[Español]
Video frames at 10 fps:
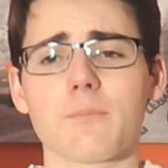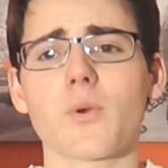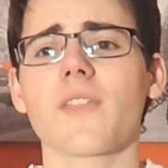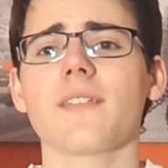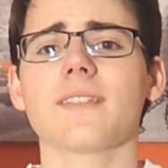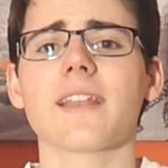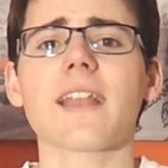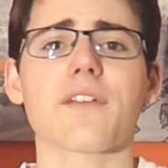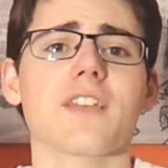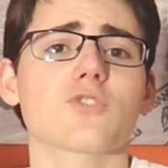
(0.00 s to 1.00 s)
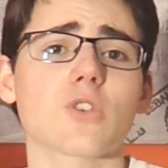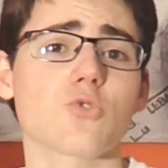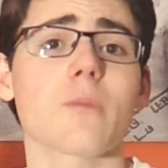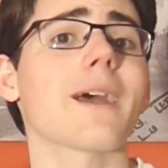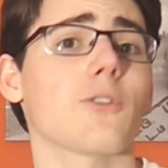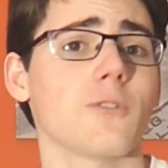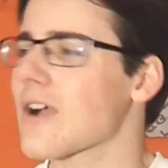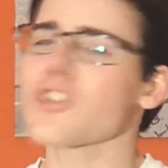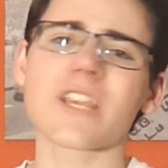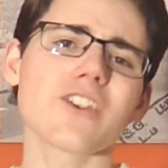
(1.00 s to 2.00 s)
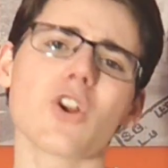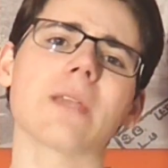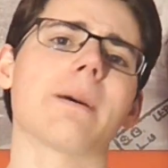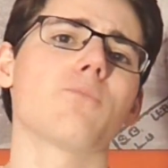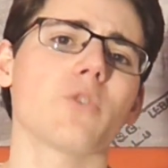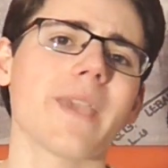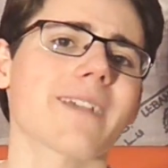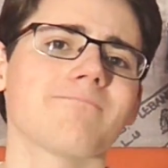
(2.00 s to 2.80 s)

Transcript: porque puede tener acceso a su hermano. La cosa no le va muy bien.